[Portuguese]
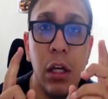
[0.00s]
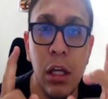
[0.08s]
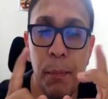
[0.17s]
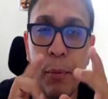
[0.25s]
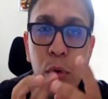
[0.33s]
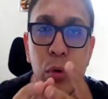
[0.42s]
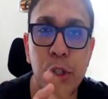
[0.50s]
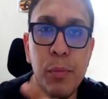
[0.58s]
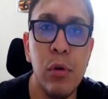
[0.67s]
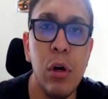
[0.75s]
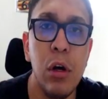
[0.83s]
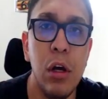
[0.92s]
E por
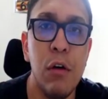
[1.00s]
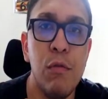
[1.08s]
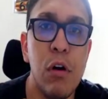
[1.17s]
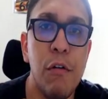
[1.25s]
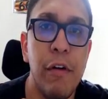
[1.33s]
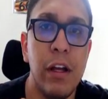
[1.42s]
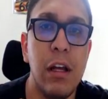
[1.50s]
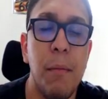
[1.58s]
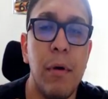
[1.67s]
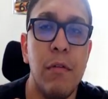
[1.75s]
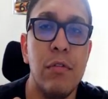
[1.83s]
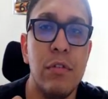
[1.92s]
último, eu vou ofertar
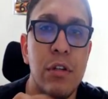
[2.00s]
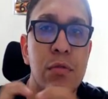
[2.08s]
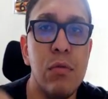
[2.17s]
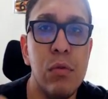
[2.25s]
para vocês um